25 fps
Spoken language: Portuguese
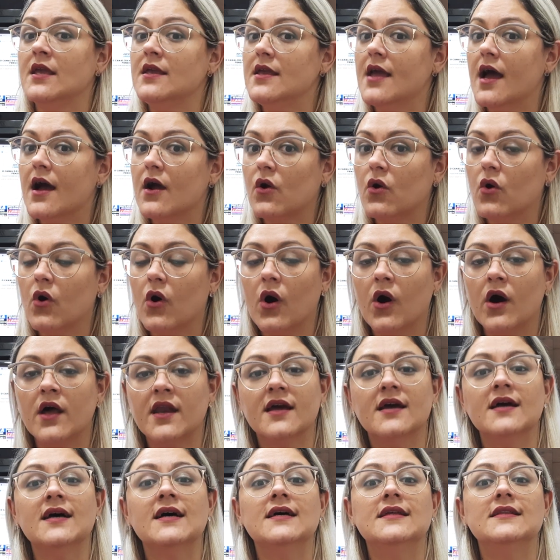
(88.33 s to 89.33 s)
E
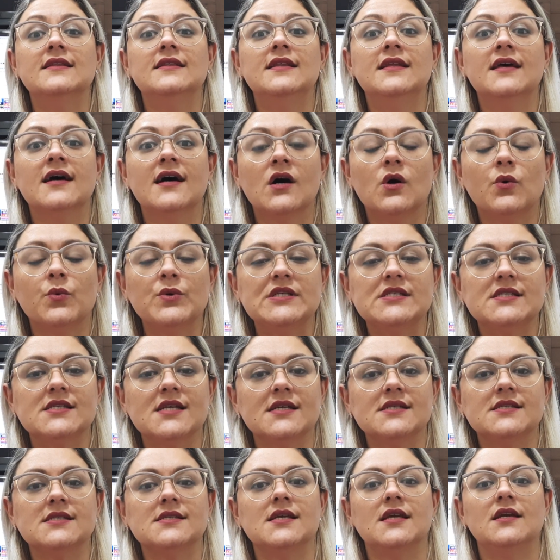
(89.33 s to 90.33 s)
agora não
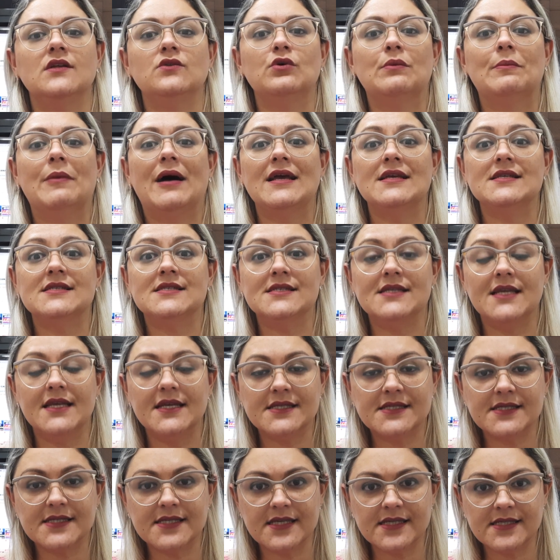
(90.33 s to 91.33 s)
está sendo mais
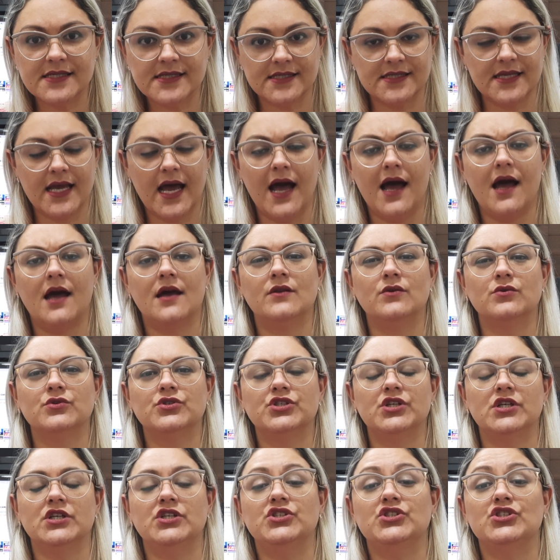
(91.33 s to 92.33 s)
necessário,
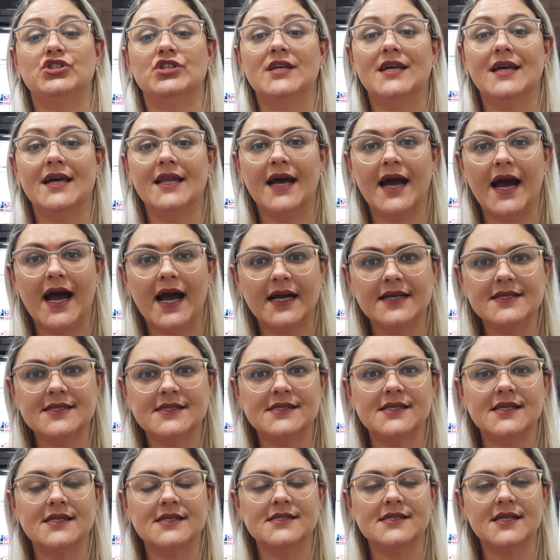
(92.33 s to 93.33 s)
gente.
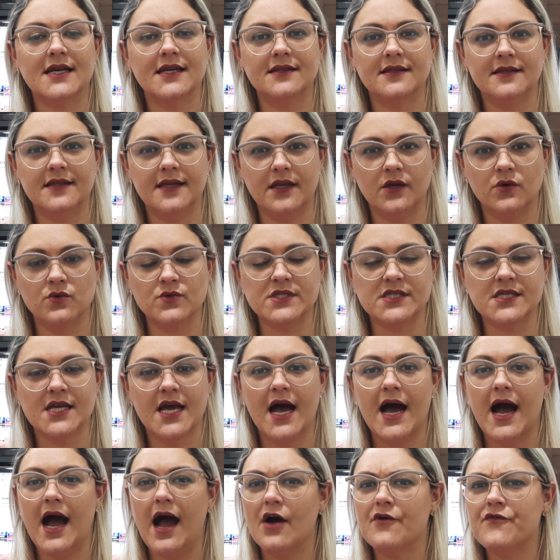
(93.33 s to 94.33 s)
Graças a Deus.
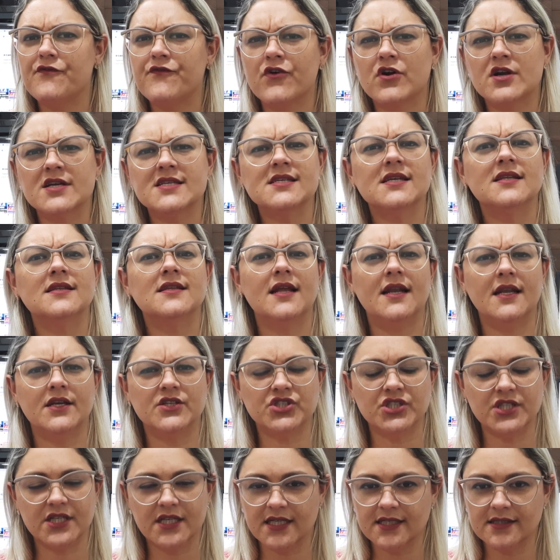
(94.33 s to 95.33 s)
A força dele é
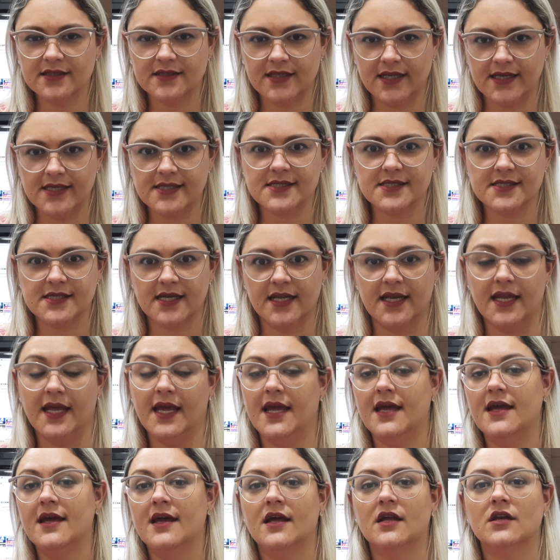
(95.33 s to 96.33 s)
gigantesca,
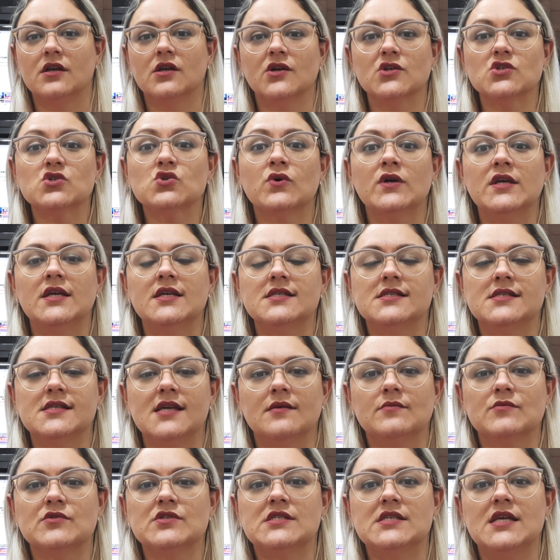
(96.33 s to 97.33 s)
né? Nós
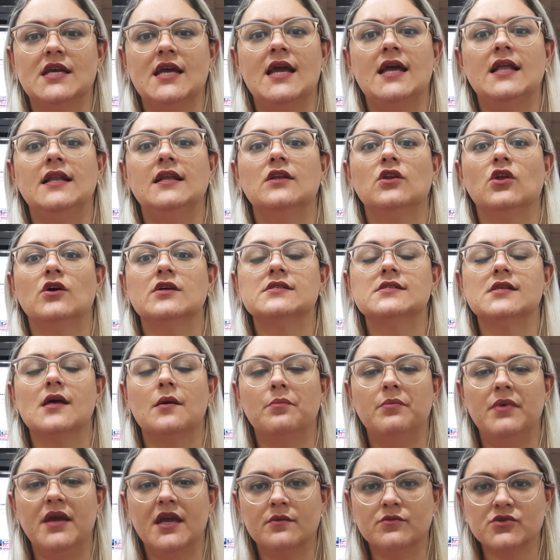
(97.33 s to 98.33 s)
conhecemos ele, nós
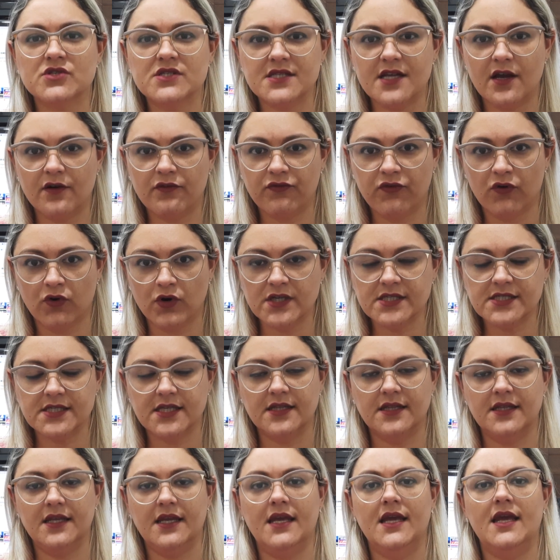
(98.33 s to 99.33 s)
sabemos da força
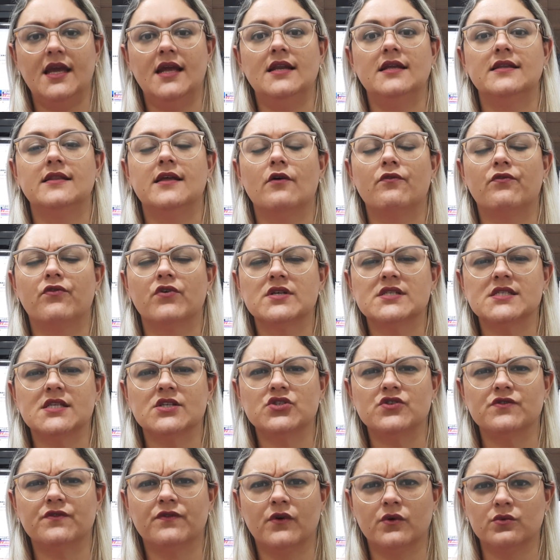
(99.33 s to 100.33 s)
dele, da
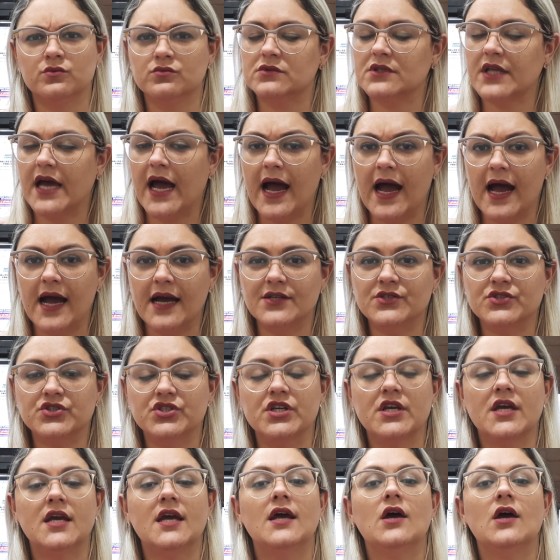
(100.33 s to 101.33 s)
força de vontade,